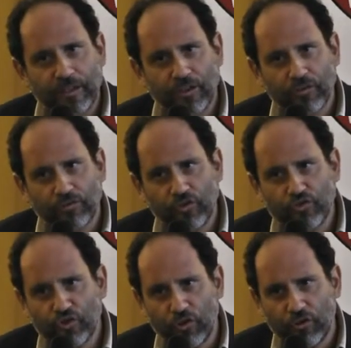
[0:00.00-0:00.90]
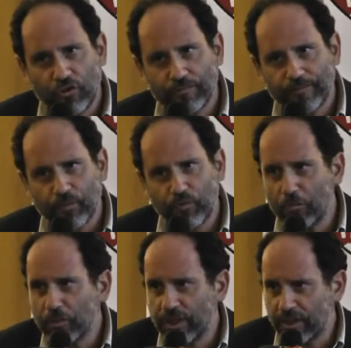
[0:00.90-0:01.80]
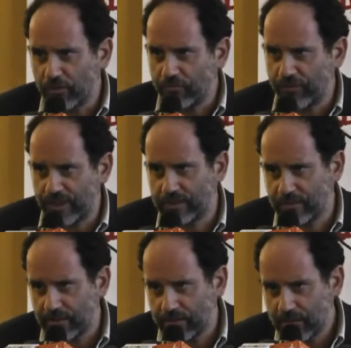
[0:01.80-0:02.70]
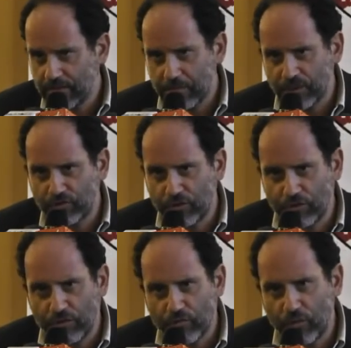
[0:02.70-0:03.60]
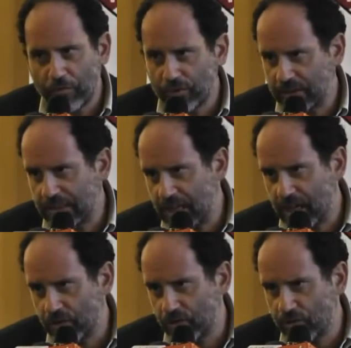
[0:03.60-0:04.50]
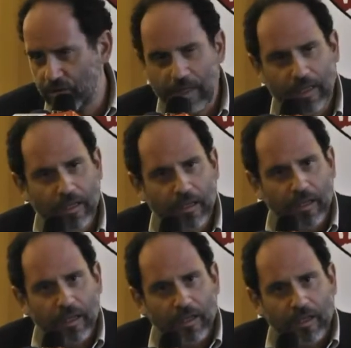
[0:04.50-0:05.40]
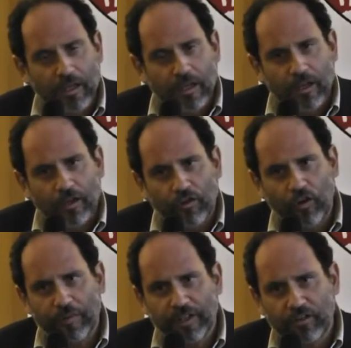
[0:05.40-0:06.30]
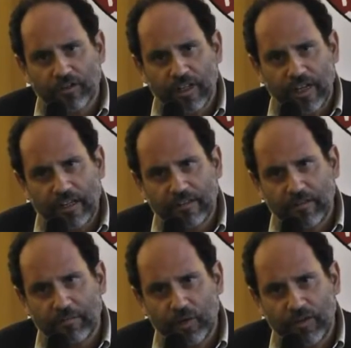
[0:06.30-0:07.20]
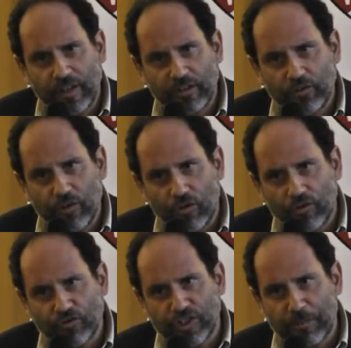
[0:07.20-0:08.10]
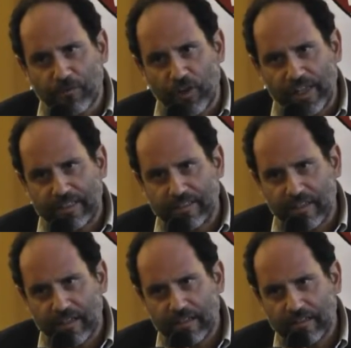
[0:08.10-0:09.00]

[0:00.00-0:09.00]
io non sono uomo dei conflitti, ma sono uomo del dialogo. Come ricorderete, pur avendo consapevolezza